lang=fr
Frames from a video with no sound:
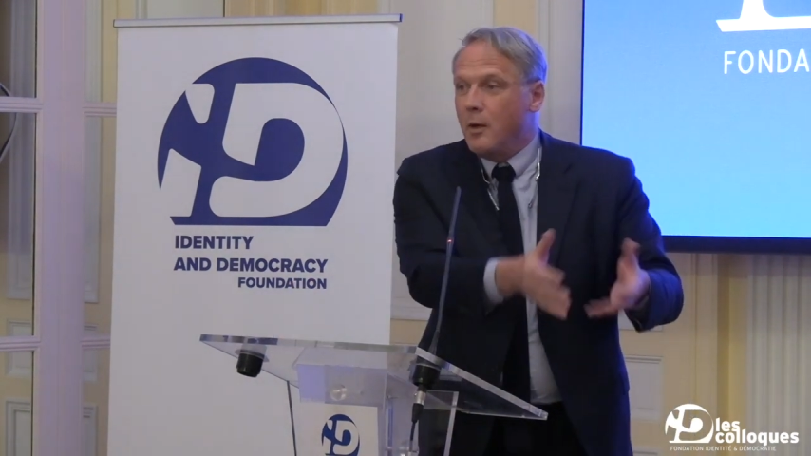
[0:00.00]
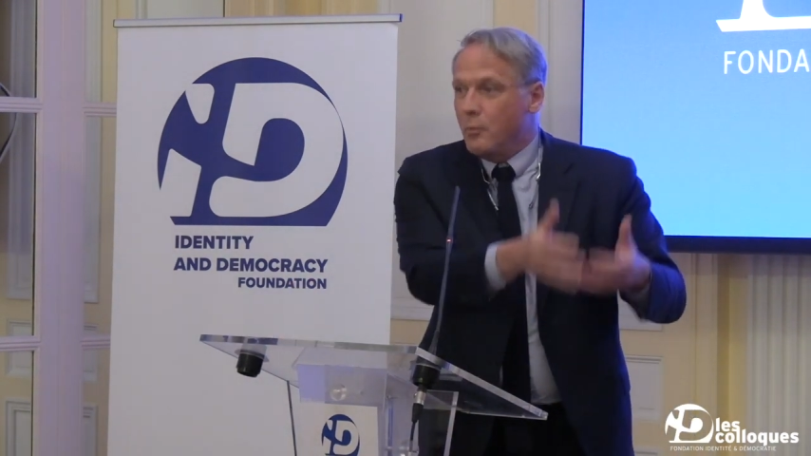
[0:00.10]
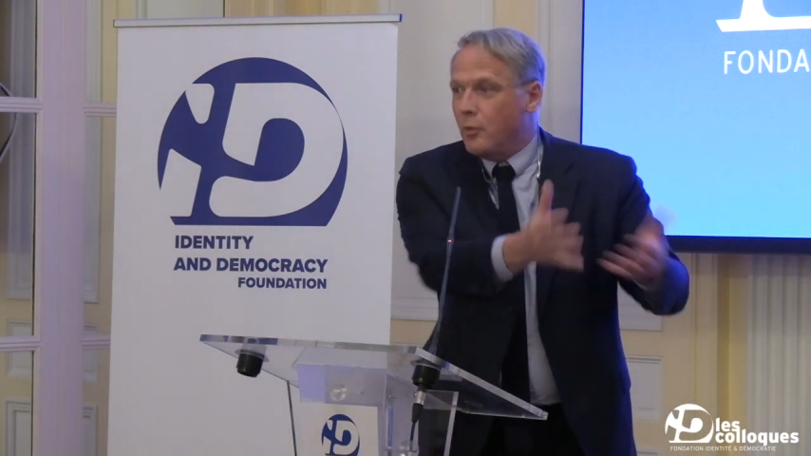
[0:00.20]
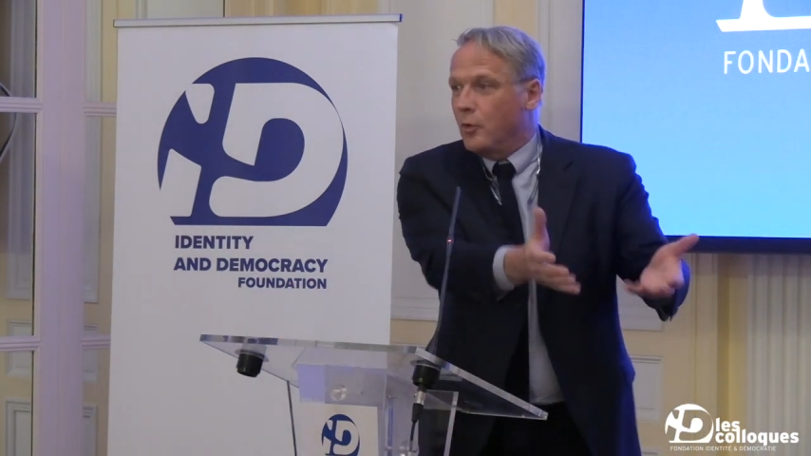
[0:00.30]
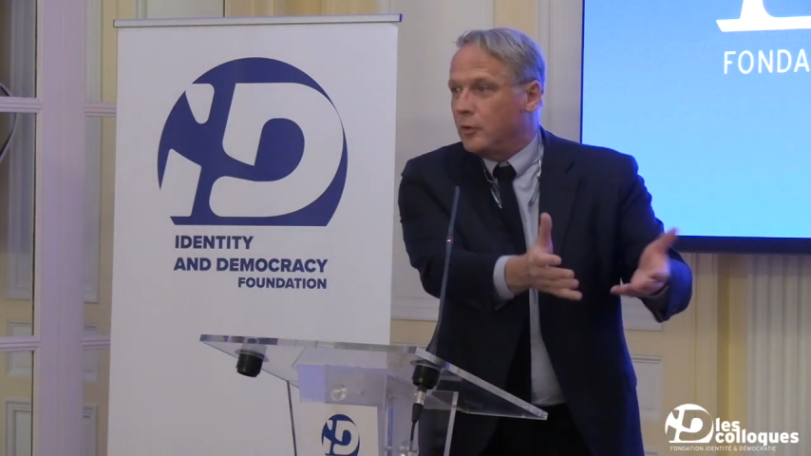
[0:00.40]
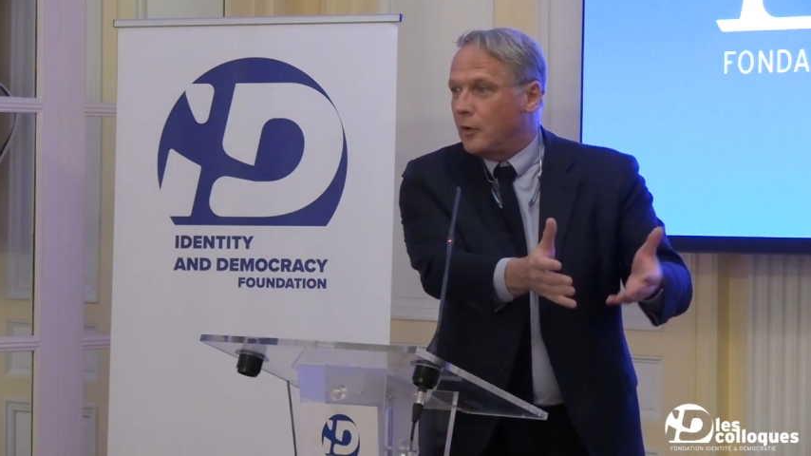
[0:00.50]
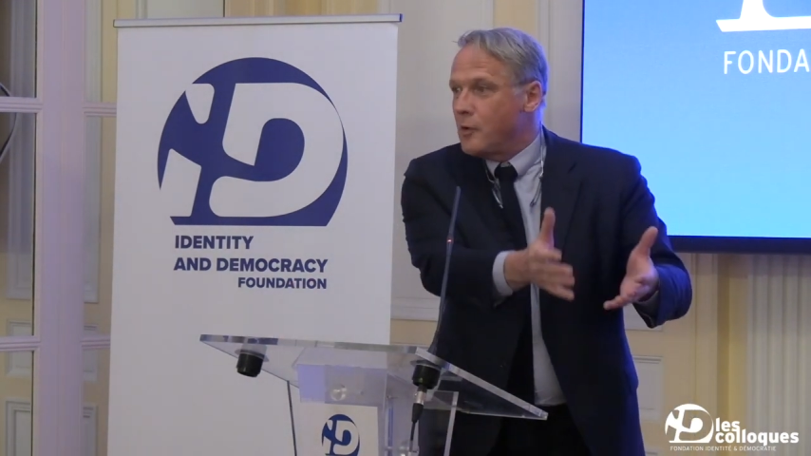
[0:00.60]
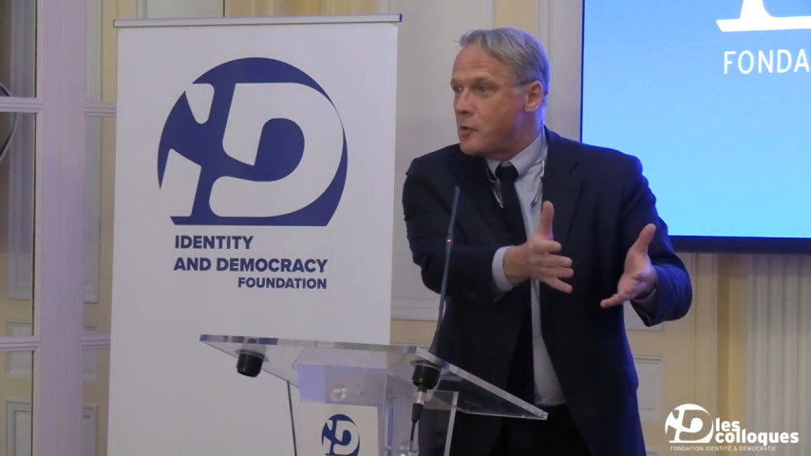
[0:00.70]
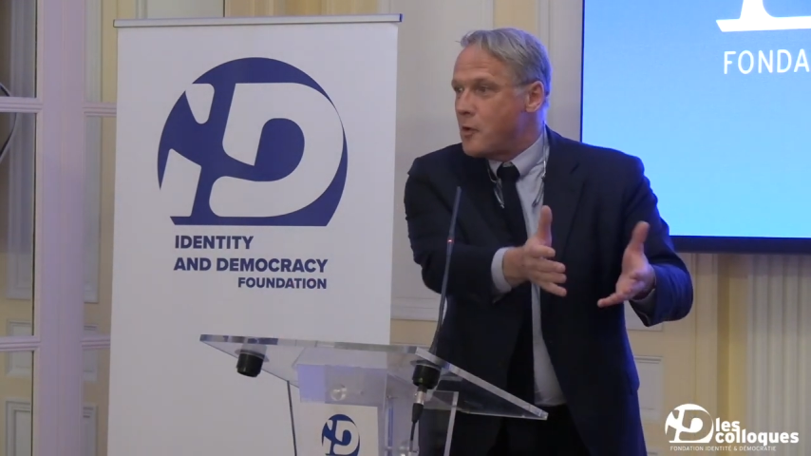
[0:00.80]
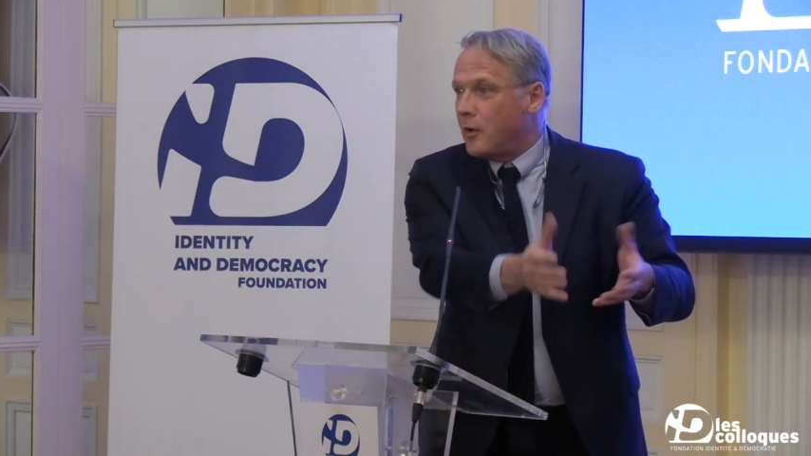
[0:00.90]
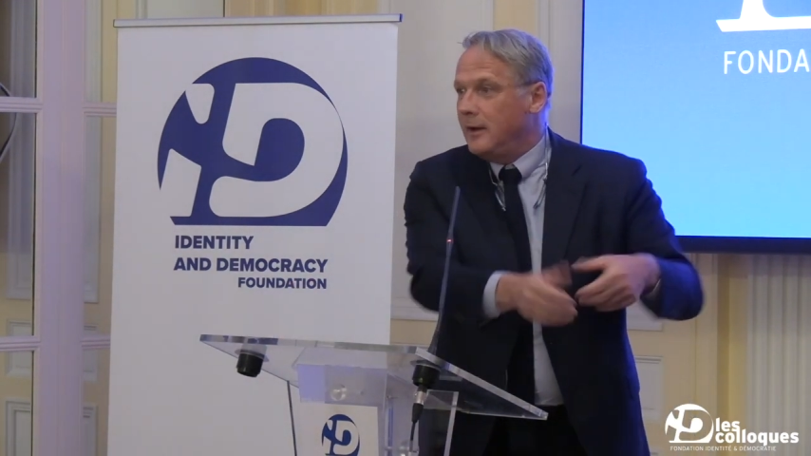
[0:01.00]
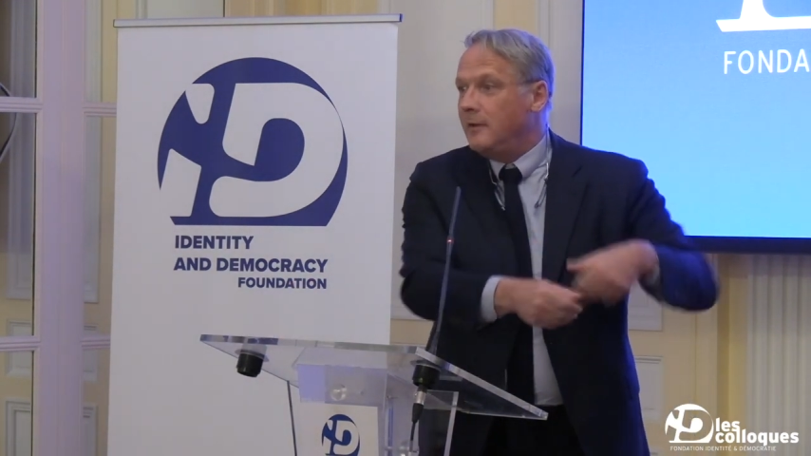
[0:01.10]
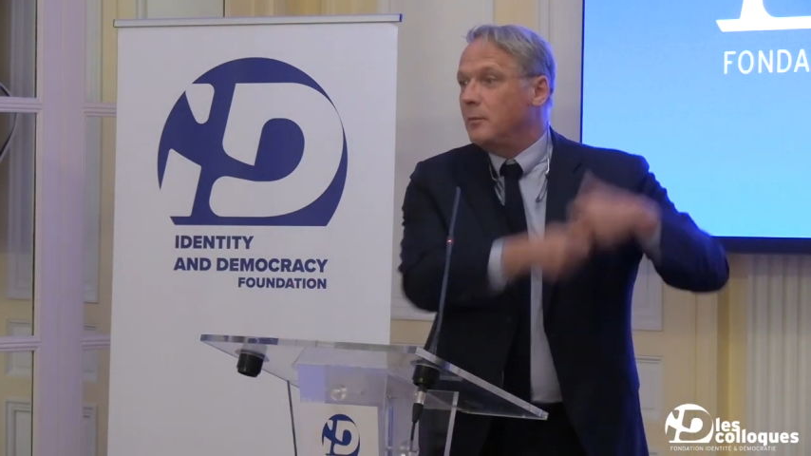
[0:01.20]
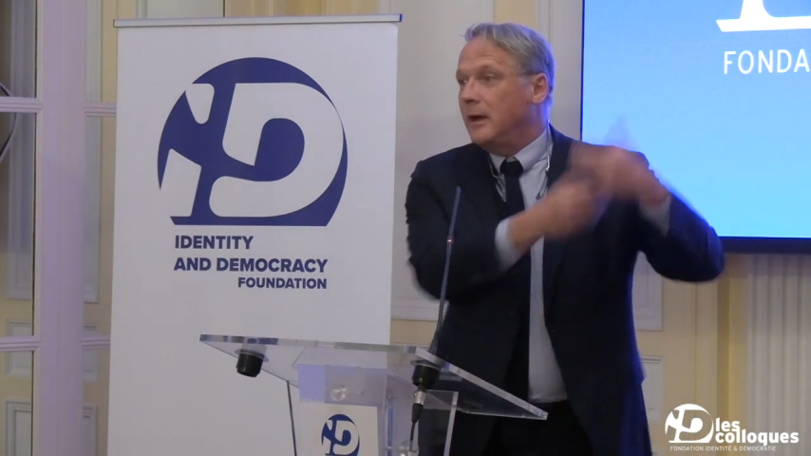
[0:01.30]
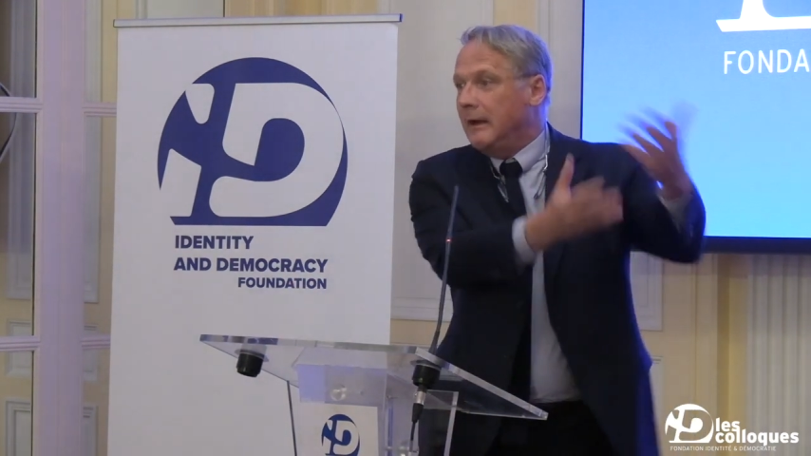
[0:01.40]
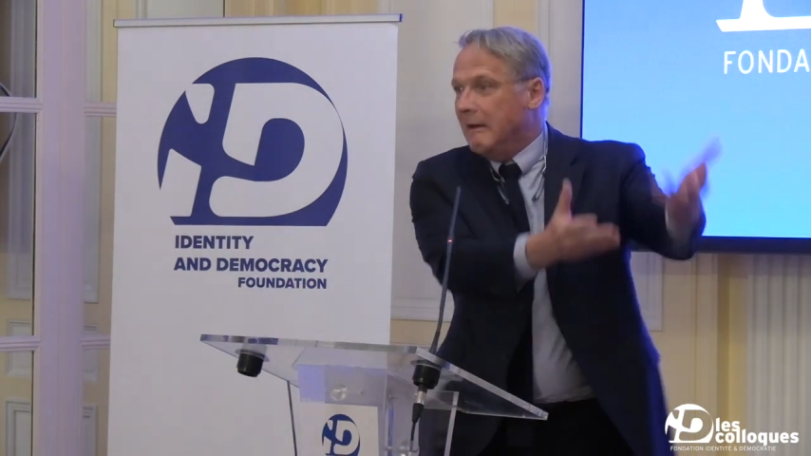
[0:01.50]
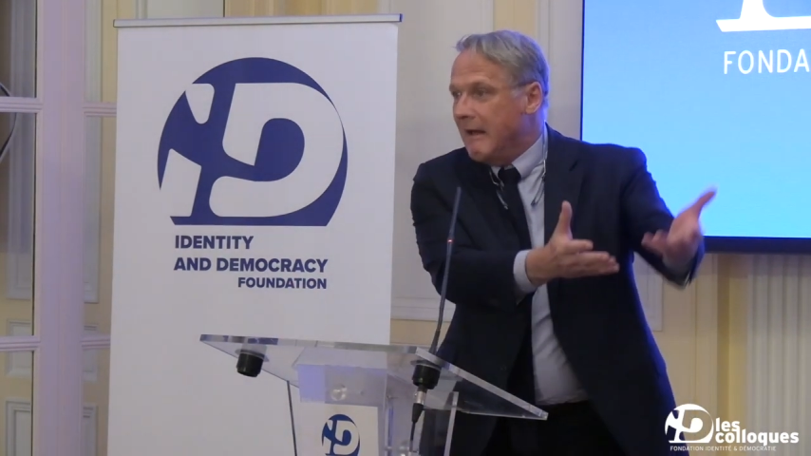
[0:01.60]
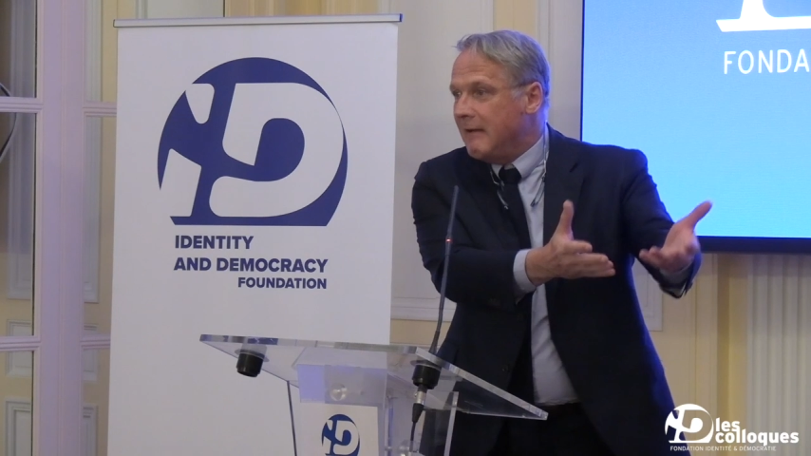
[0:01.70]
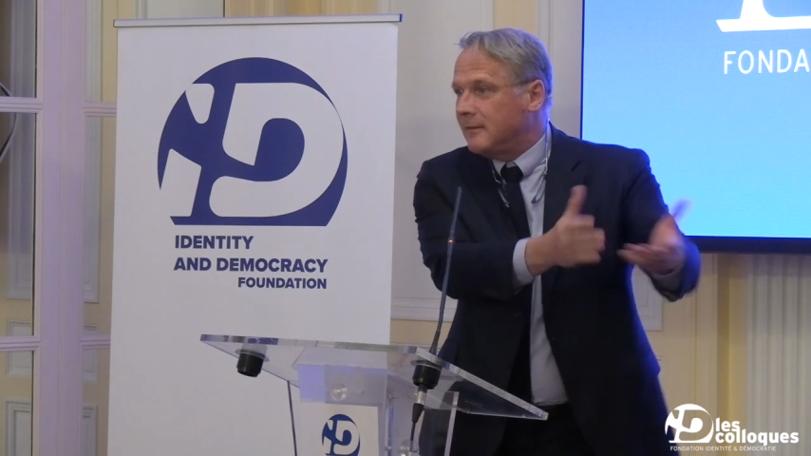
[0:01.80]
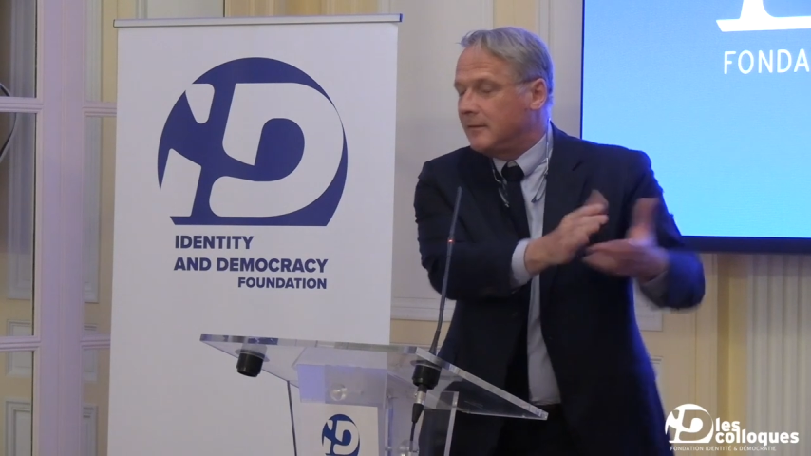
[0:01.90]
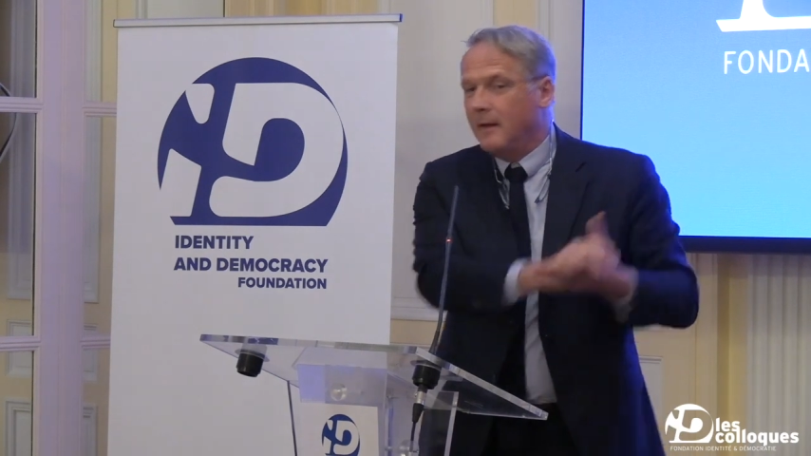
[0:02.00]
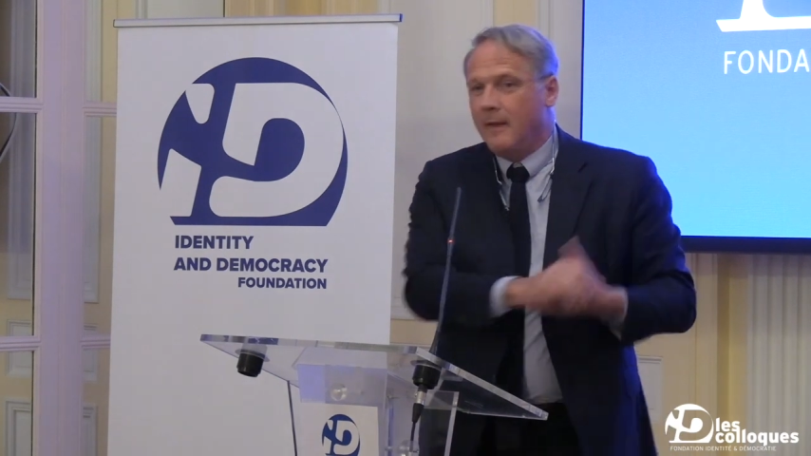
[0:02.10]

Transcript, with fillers: pour le transgenrisme et il laisse